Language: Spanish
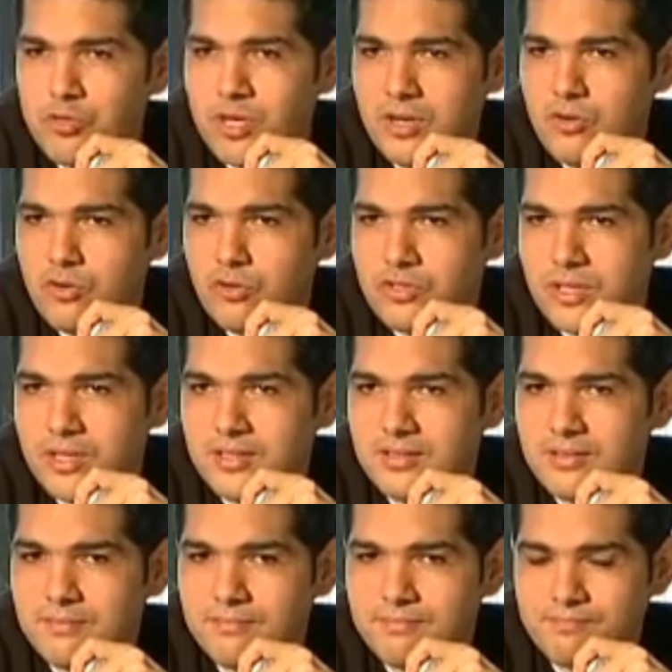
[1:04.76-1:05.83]

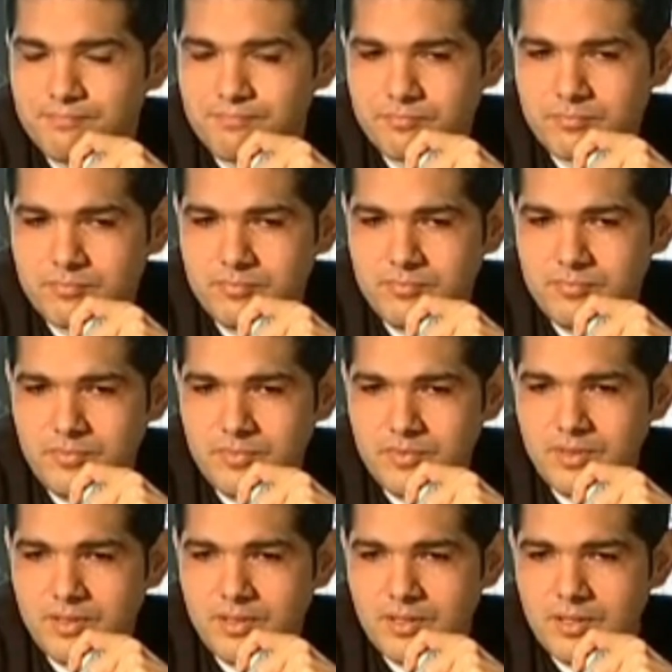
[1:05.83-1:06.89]
Descanse en paz,
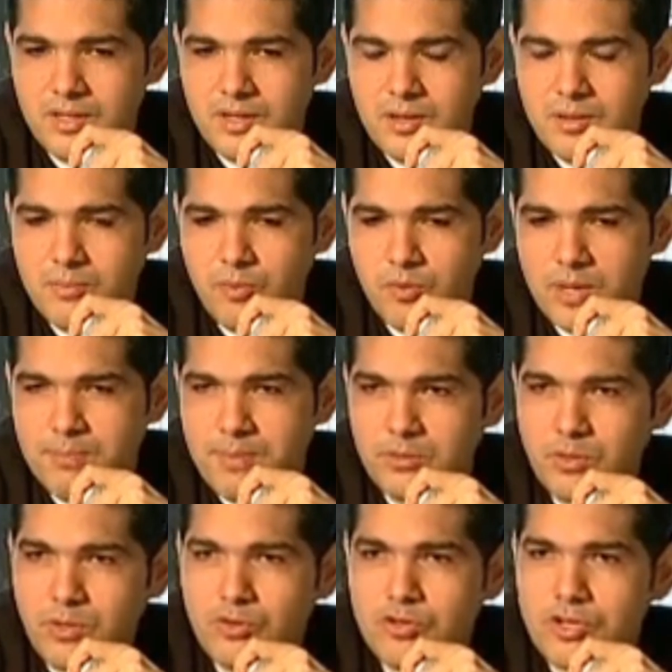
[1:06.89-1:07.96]
suegra.
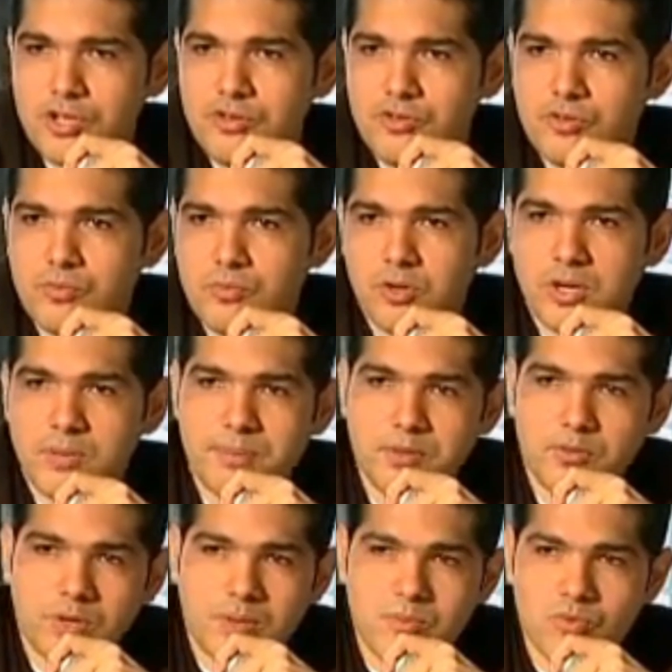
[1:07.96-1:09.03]
Dios la tenga en su